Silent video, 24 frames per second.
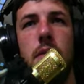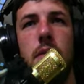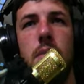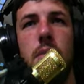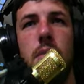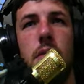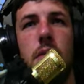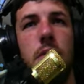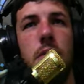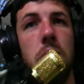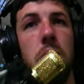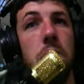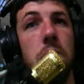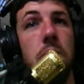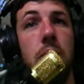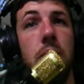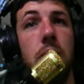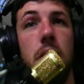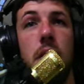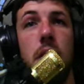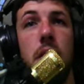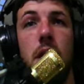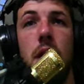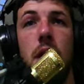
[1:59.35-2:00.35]
Bom,
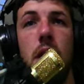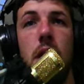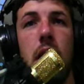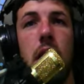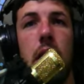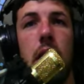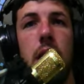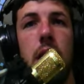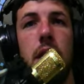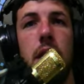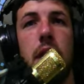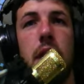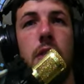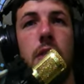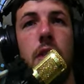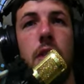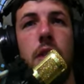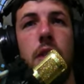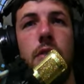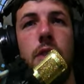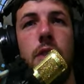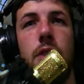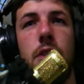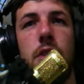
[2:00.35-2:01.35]
Aqui tá no
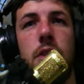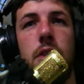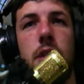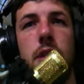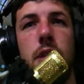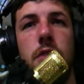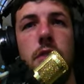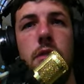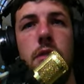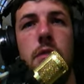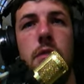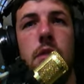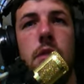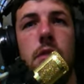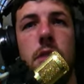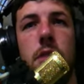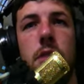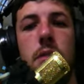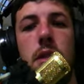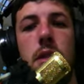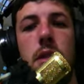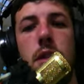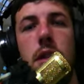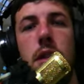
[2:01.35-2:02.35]
asfalto, então vamos que vamos.
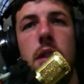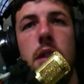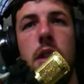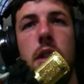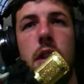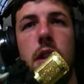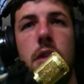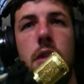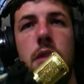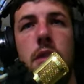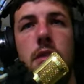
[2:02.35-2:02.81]
Ai, é, caraca, eu